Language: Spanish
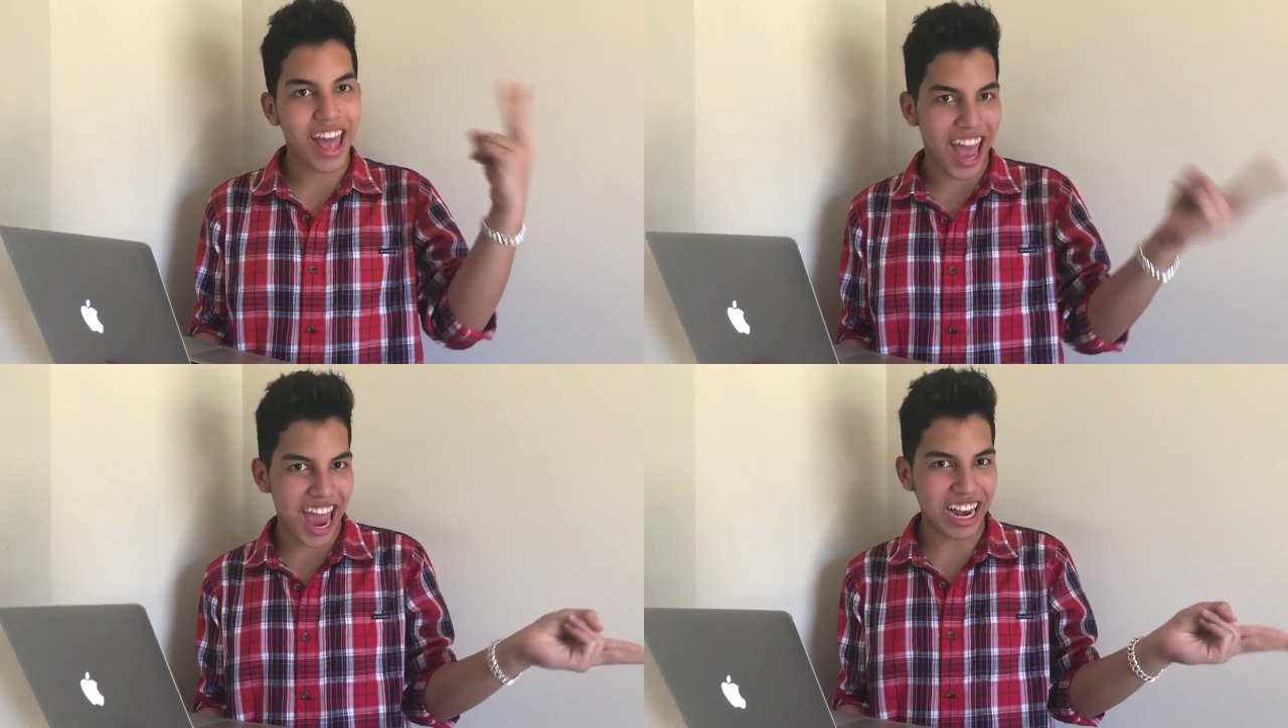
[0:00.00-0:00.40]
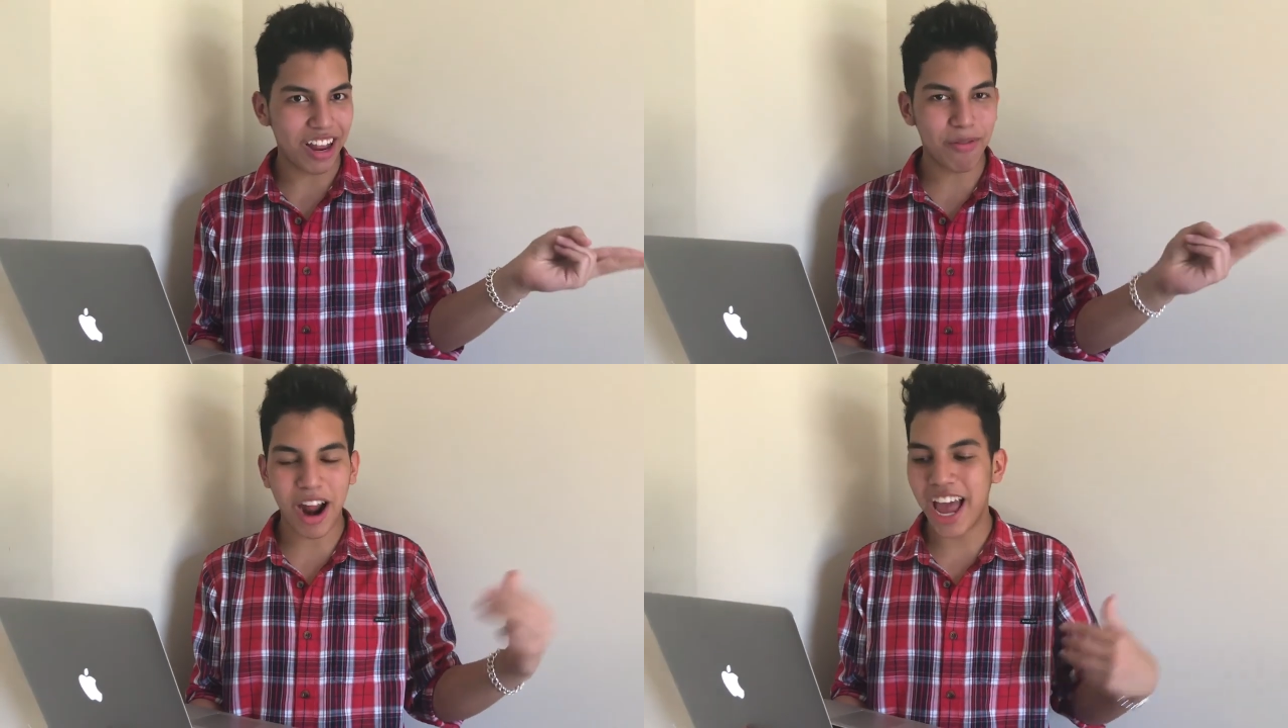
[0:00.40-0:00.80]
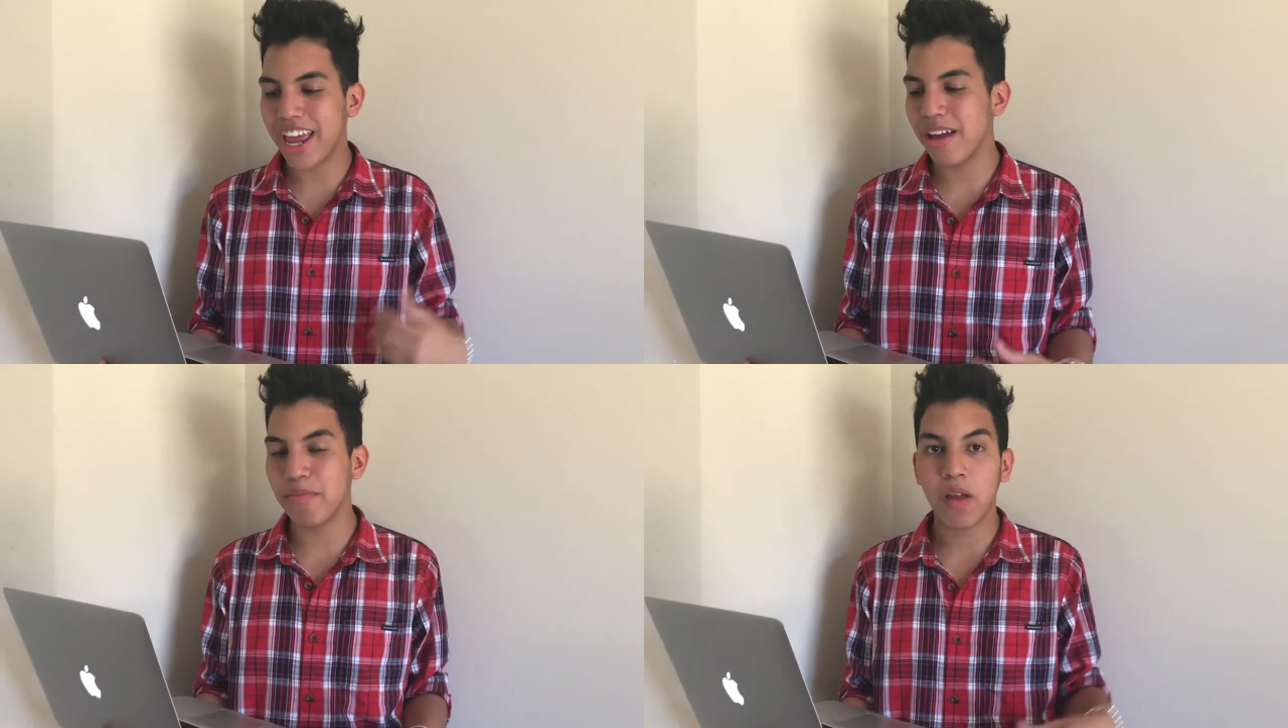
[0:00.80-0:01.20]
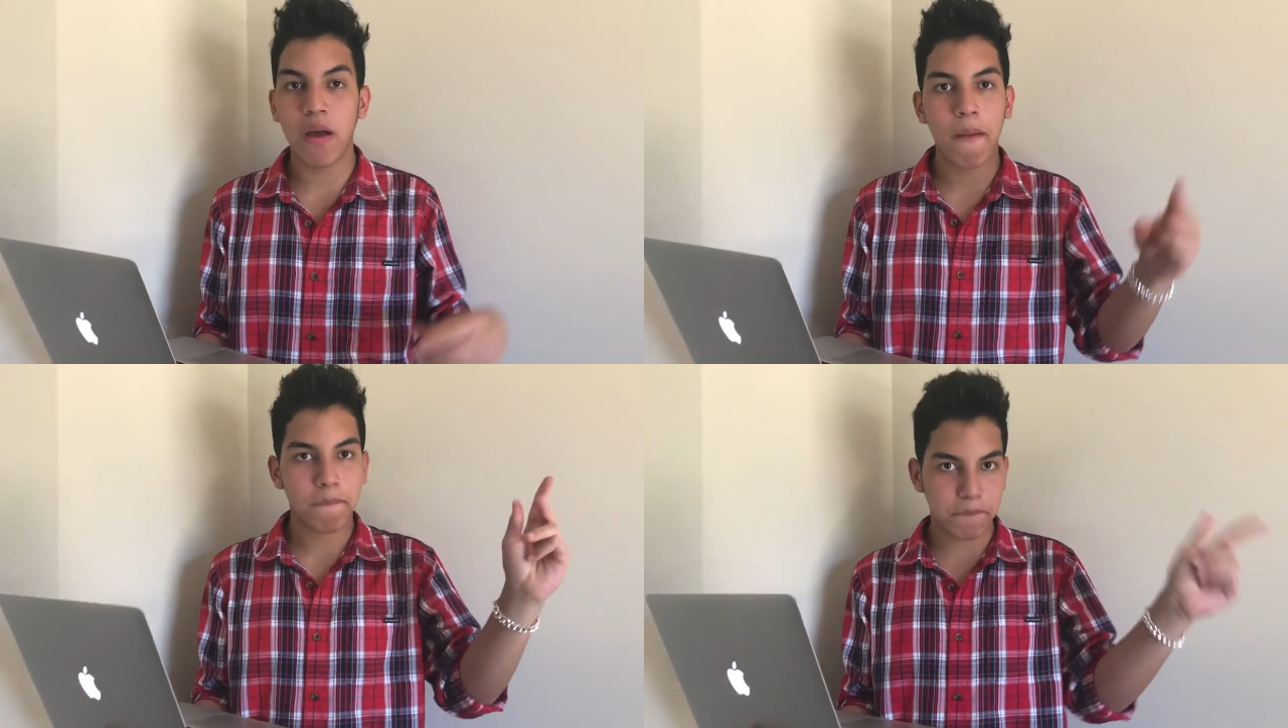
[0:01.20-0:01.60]
Hayley Ryan,
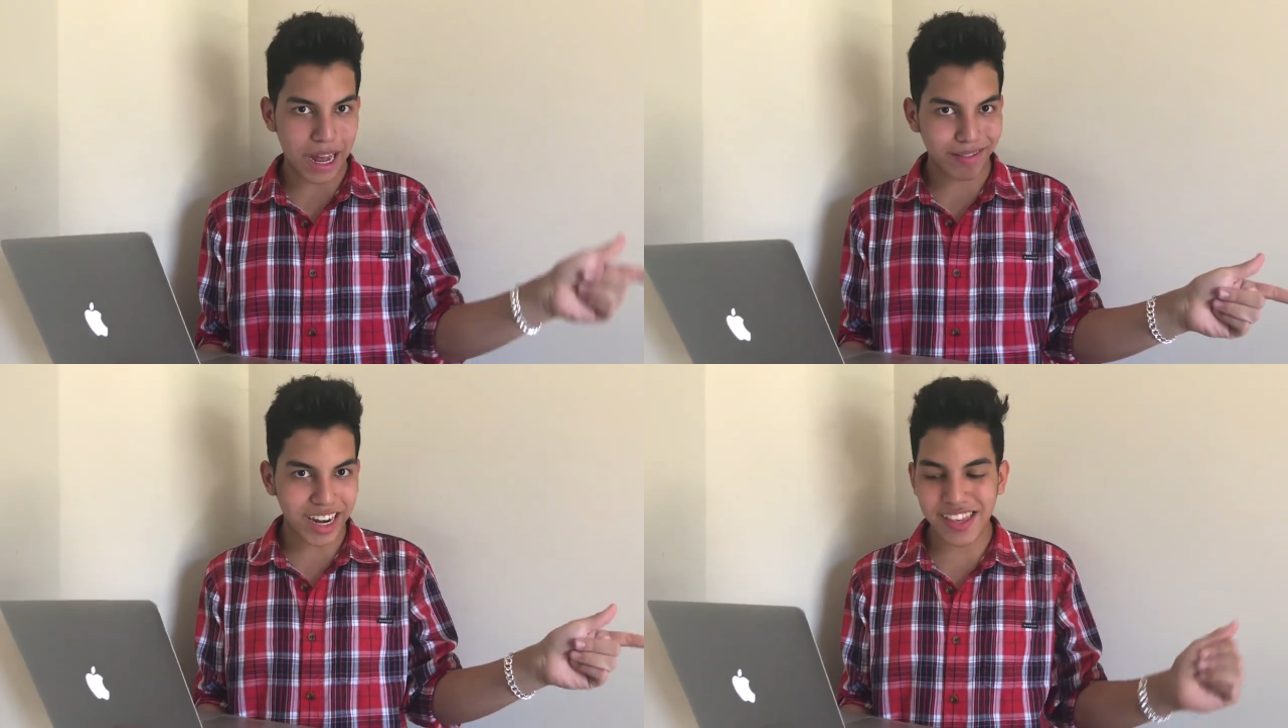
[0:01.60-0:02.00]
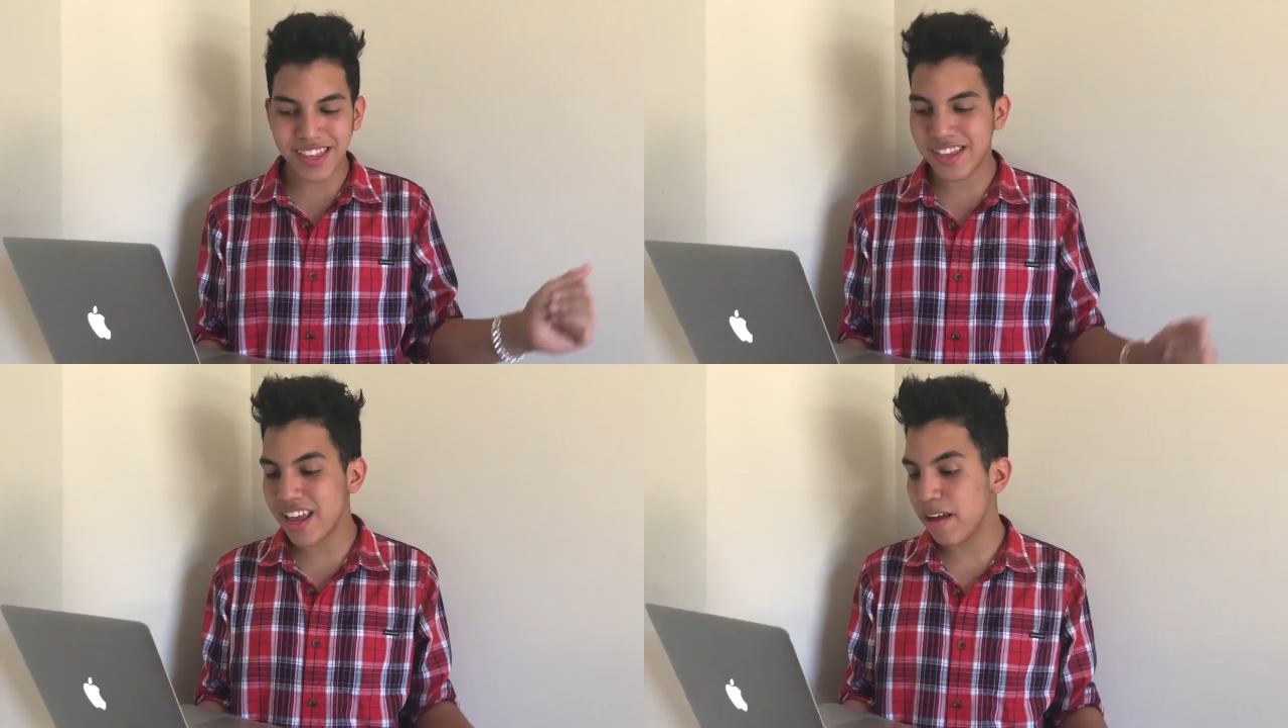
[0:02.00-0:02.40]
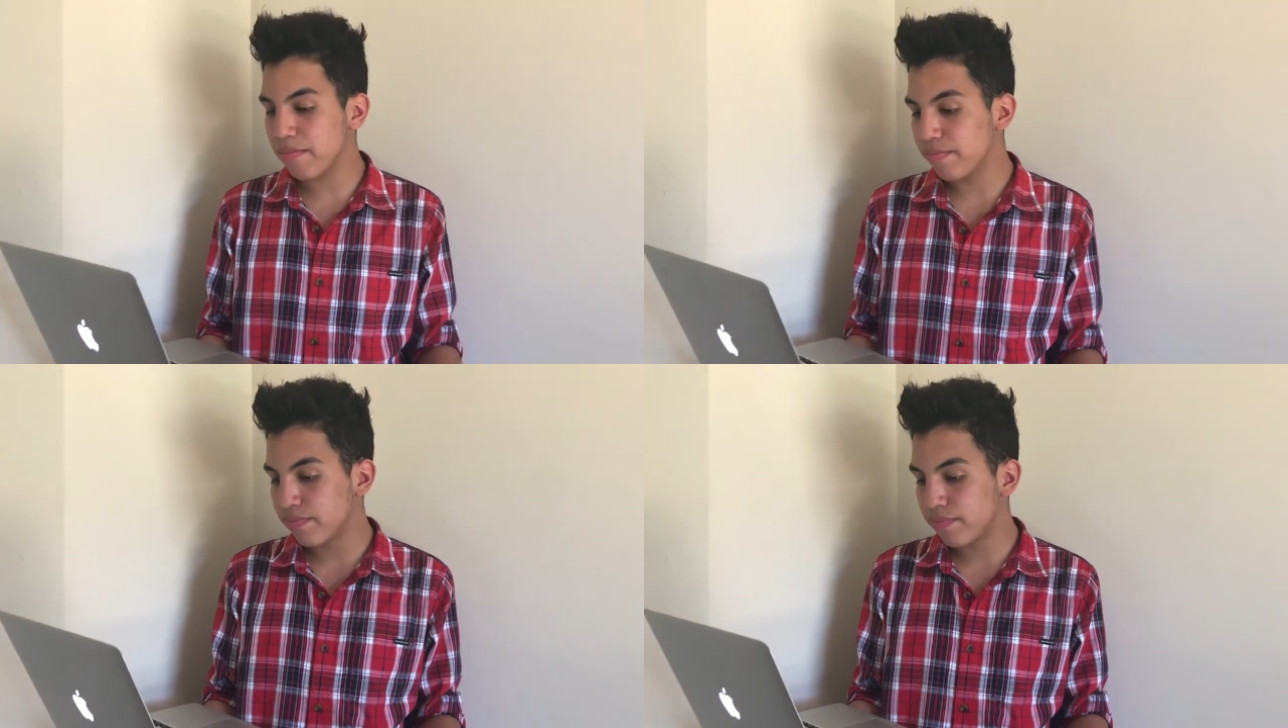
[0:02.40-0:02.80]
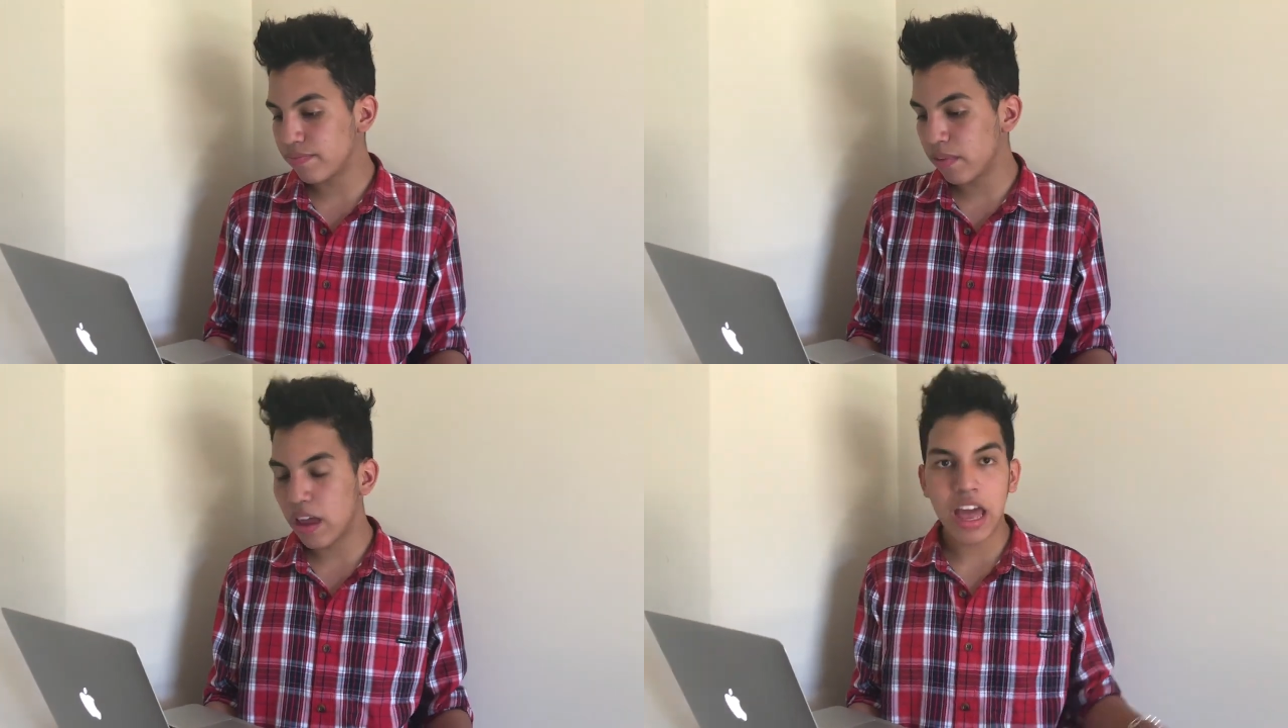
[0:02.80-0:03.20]
Patricia
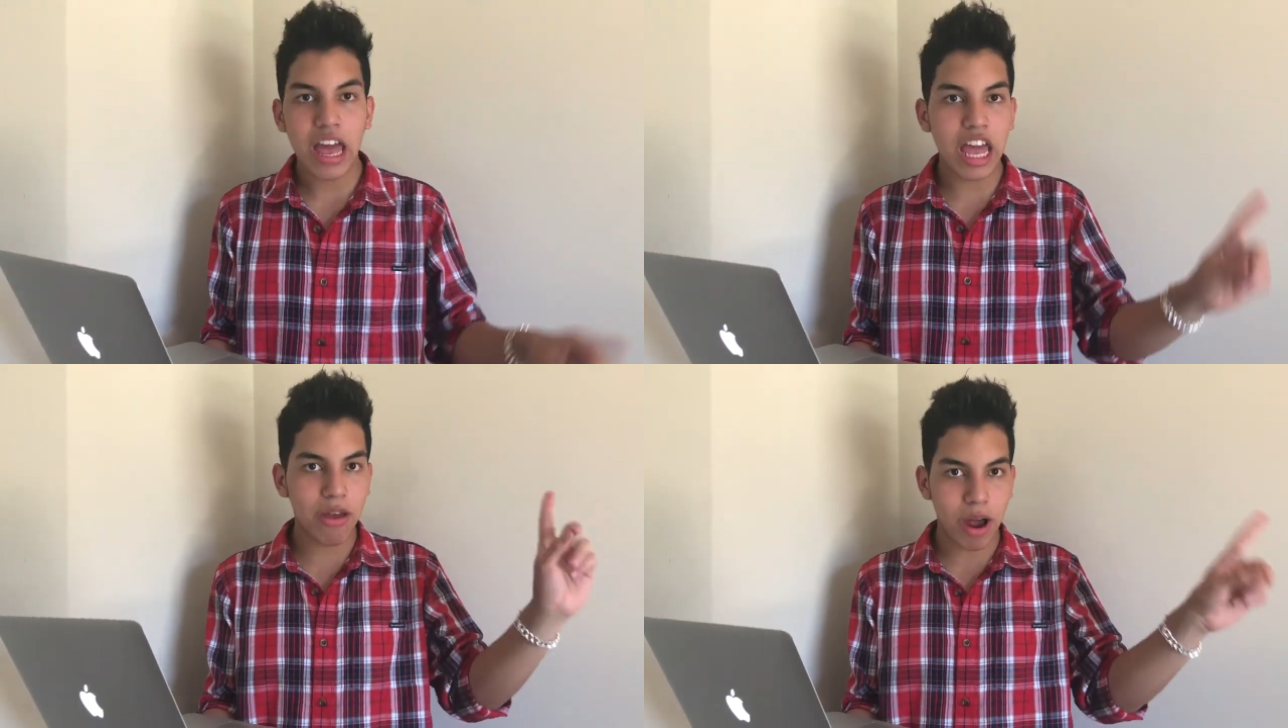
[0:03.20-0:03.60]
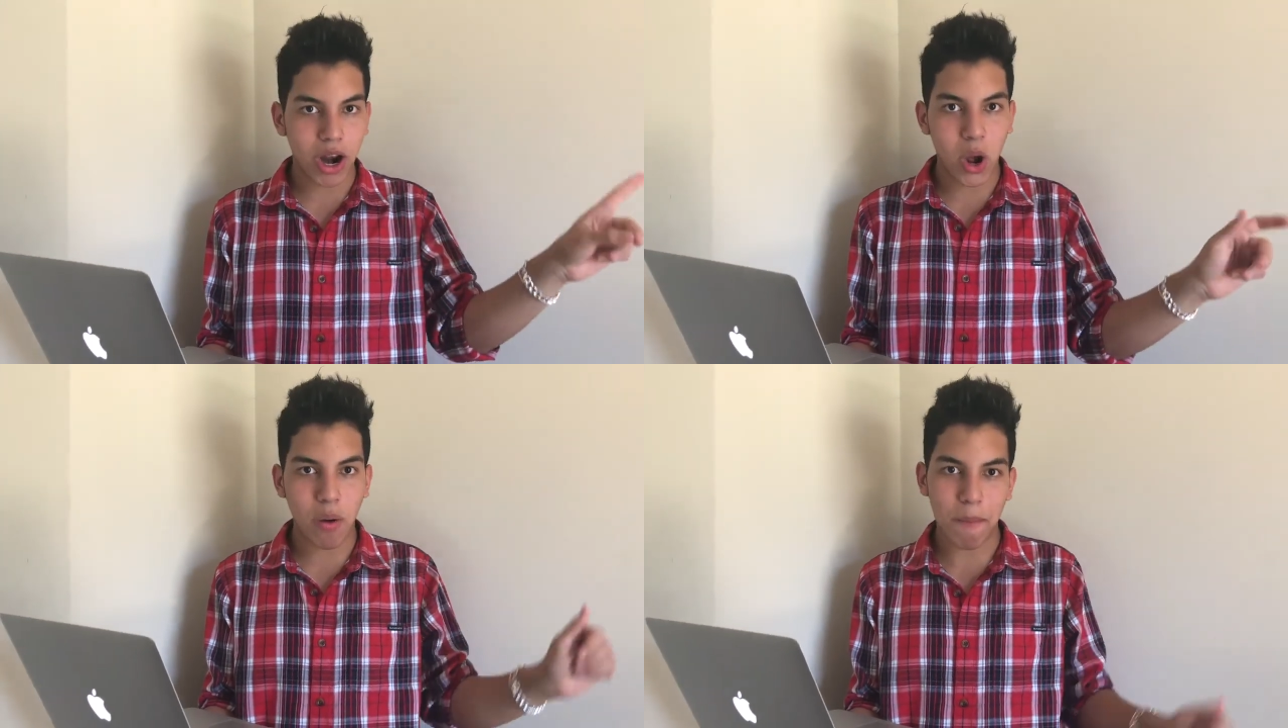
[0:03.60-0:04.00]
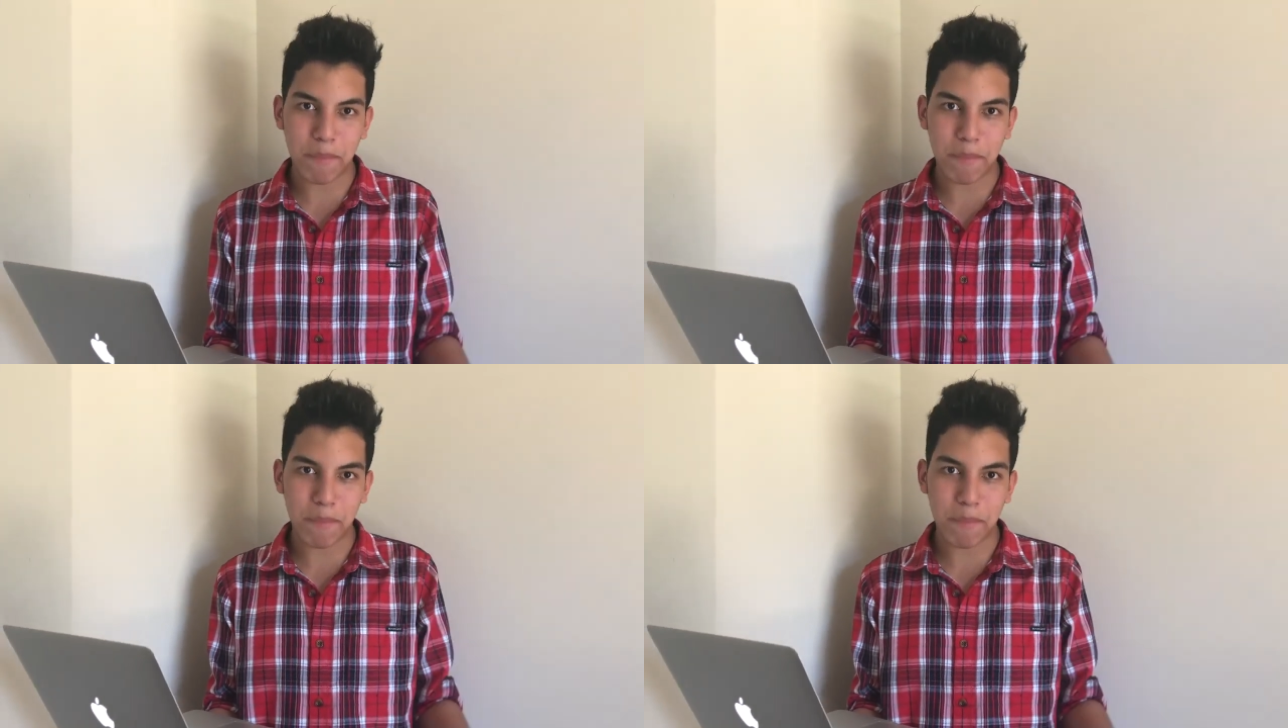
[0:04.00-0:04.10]
Ivanova